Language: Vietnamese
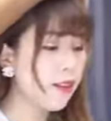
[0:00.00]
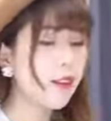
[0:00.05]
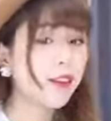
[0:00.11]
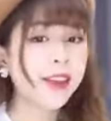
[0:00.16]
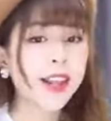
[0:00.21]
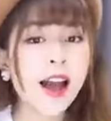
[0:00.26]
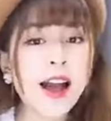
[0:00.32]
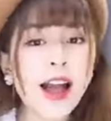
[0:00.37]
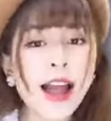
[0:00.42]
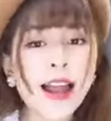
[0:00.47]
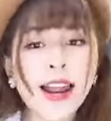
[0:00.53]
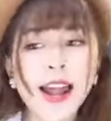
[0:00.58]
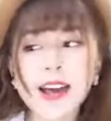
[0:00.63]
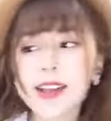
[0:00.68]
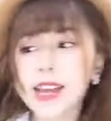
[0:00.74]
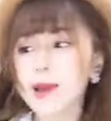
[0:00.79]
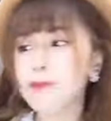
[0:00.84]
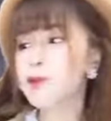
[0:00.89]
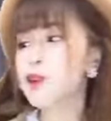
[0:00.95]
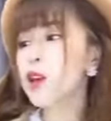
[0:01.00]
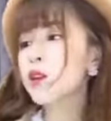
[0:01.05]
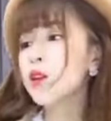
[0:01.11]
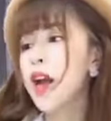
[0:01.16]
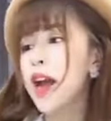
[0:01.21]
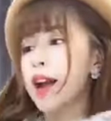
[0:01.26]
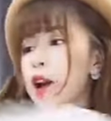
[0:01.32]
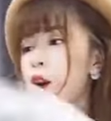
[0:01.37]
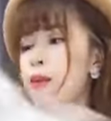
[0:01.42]
nào ai lại cho em khuyến
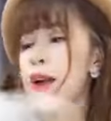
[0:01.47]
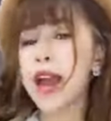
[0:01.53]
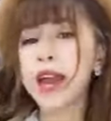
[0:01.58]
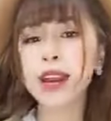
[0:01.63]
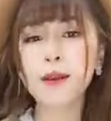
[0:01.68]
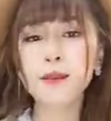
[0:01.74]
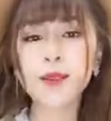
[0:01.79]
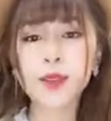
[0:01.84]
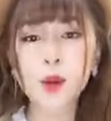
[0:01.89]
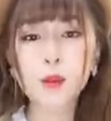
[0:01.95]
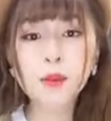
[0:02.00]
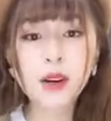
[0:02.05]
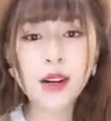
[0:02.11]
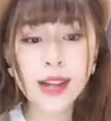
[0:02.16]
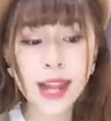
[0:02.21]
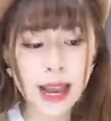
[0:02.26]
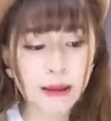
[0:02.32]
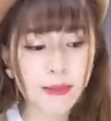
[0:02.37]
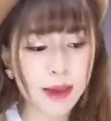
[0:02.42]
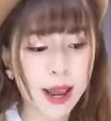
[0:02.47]
mại cộng E560 đang